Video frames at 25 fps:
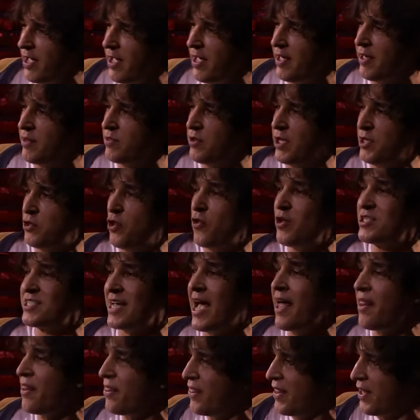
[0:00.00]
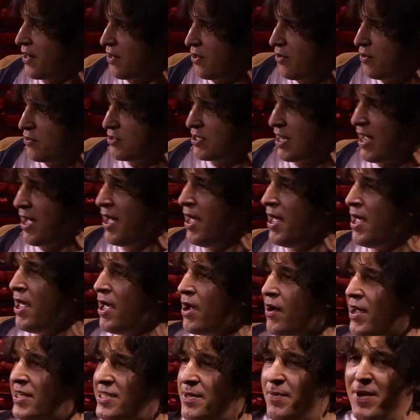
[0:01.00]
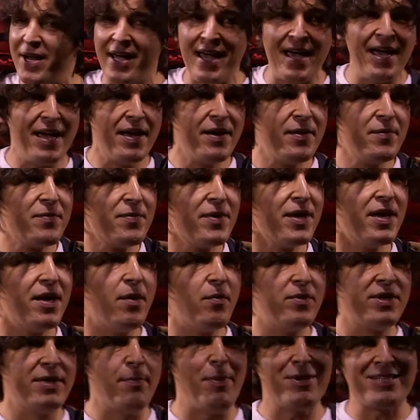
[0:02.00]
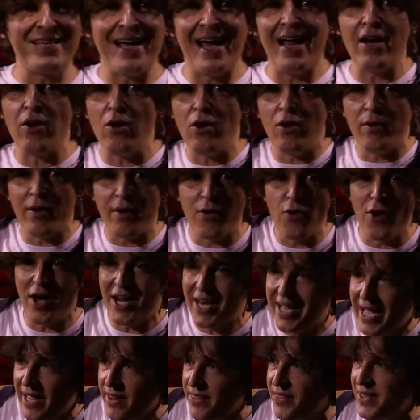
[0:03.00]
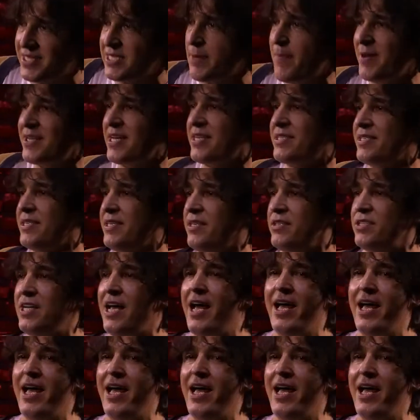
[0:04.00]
y todo es cáncer, ¿no? O sea, que siempre que, te pasa algo, Google Cáncer, siempre es así.